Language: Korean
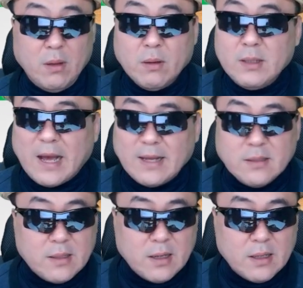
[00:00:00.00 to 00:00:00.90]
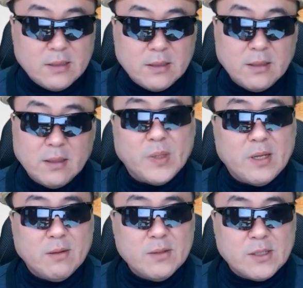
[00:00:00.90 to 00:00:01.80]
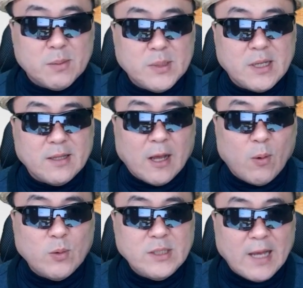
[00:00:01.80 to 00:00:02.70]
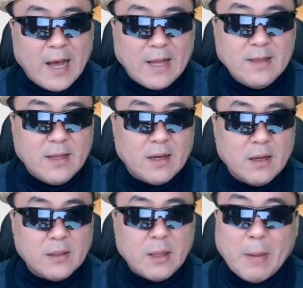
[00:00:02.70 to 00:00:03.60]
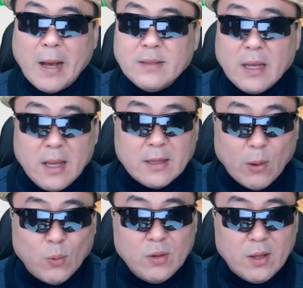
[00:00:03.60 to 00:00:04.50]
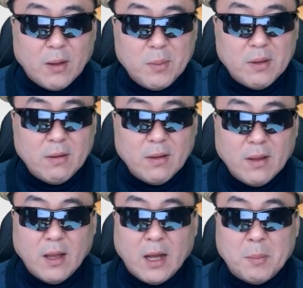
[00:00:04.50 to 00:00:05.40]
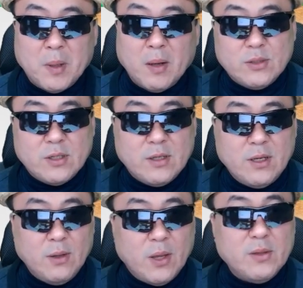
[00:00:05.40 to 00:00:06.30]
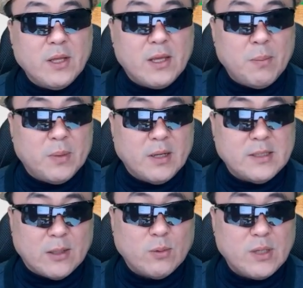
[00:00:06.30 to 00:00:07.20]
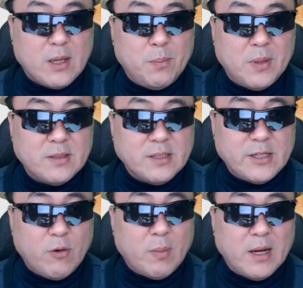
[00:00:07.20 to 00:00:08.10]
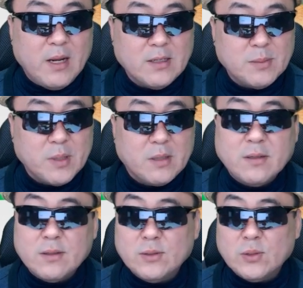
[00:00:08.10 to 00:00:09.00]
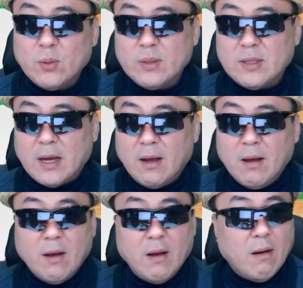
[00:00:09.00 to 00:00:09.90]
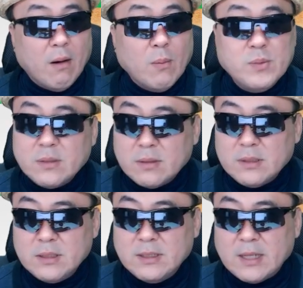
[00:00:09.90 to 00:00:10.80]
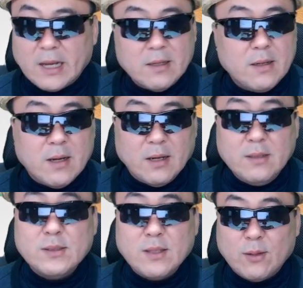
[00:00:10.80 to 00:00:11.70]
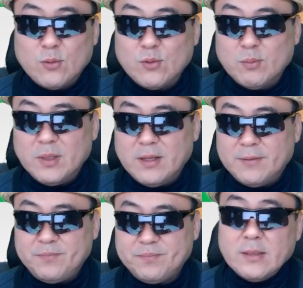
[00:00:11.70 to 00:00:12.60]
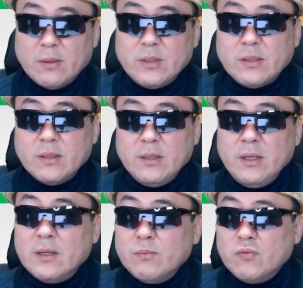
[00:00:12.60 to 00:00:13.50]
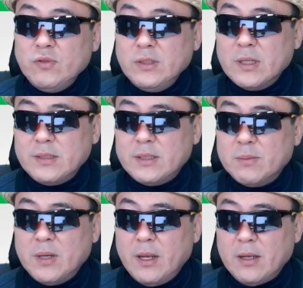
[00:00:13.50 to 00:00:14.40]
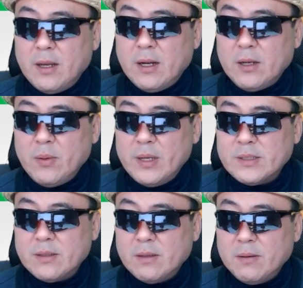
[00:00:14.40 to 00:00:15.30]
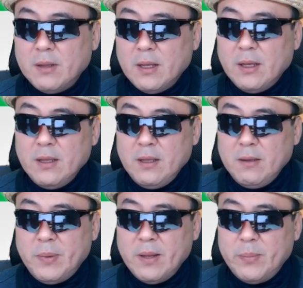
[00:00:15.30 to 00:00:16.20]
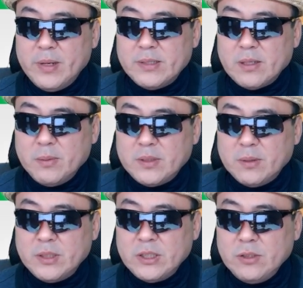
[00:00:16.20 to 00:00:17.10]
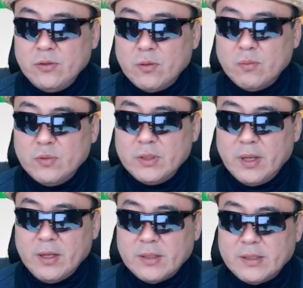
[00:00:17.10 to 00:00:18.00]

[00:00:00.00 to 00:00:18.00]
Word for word: 근데 아직까지 그런 서비스가 나오지 않다는 건데 만약에 나온다면 아마 특히 현대캐피탈이 자동차 캐피탈에서 최고 많이 하자는데 그런 쪽은 다 없어지지 않을까 이런 생각도 듭니다. 자 어쨌든 이런 문제점을 해결하기 위해서 이 BNPL 서비스 신용 문제 해결